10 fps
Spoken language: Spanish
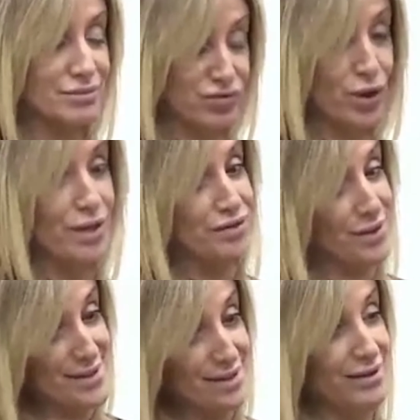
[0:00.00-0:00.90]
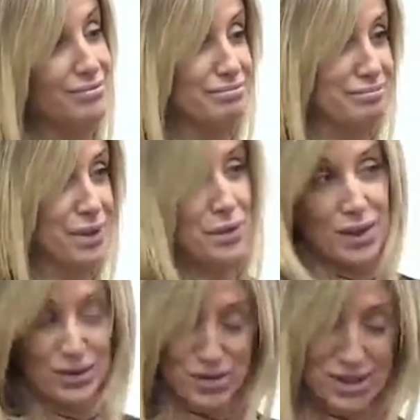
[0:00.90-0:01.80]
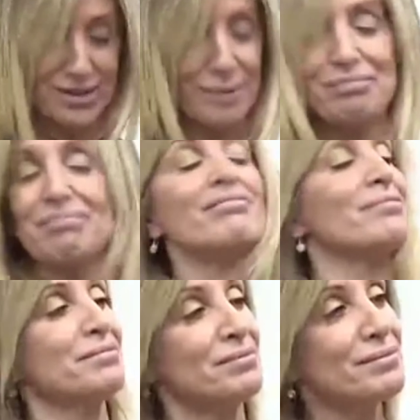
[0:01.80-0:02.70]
Fue difícil, pero bueno, ya está. Sí, porque la